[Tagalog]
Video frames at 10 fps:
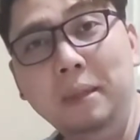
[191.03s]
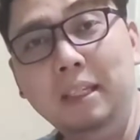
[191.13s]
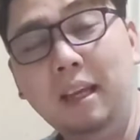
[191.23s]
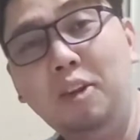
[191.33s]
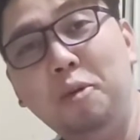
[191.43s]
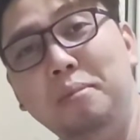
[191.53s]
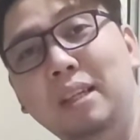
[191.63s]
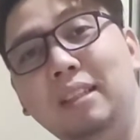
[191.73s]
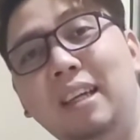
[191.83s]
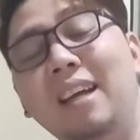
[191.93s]
papi sa loob
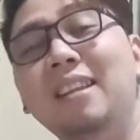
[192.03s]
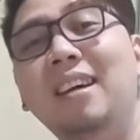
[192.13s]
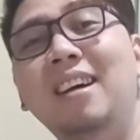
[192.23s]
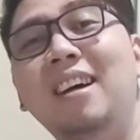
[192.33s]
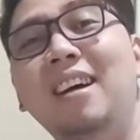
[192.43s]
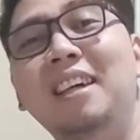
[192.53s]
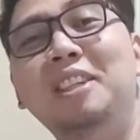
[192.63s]
ng tiyan ng uh,